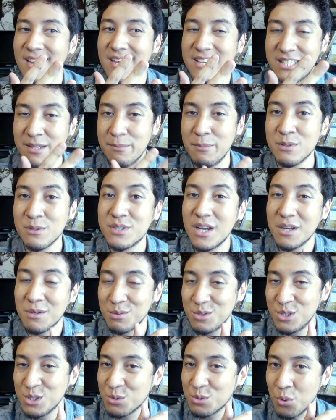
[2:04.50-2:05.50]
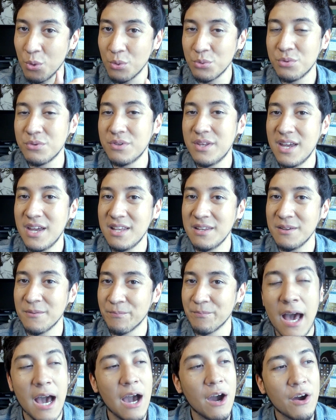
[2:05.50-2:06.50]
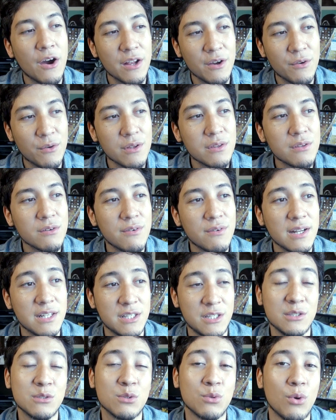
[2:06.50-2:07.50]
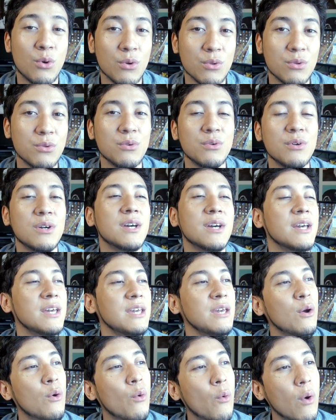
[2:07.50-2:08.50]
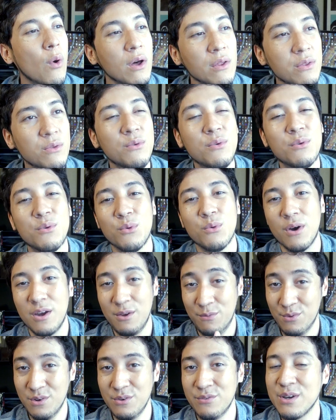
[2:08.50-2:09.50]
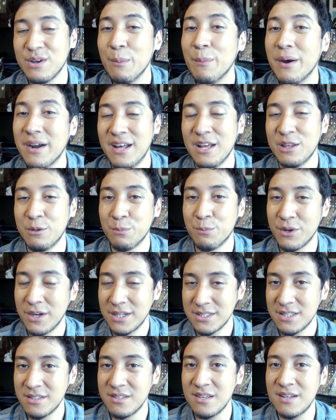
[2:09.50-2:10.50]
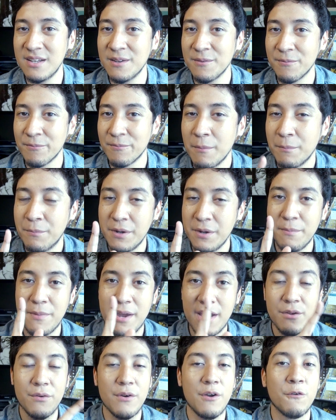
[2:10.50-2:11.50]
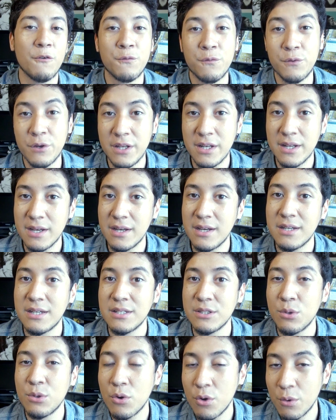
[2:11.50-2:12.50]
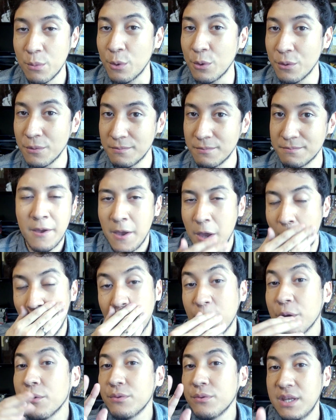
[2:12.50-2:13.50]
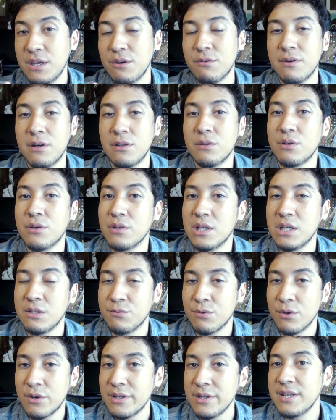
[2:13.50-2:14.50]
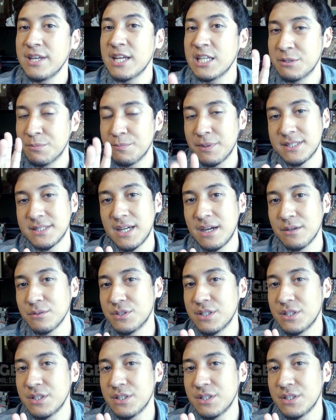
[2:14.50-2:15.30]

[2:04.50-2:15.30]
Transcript: receber um certo desconto dele. Agora, quanto vale esse desconto e quanto o iPhone fica barato por causa dele? Primeiro, eu fui na Docomo. Eu perguntei o valor do iPhone e eles passaram o